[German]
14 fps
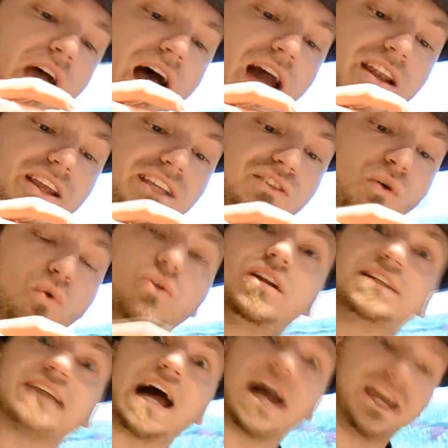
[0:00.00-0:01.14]
Allerdings ohne
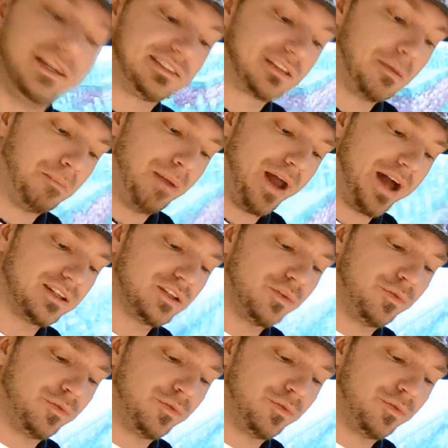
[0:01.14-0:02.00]
das einst geplante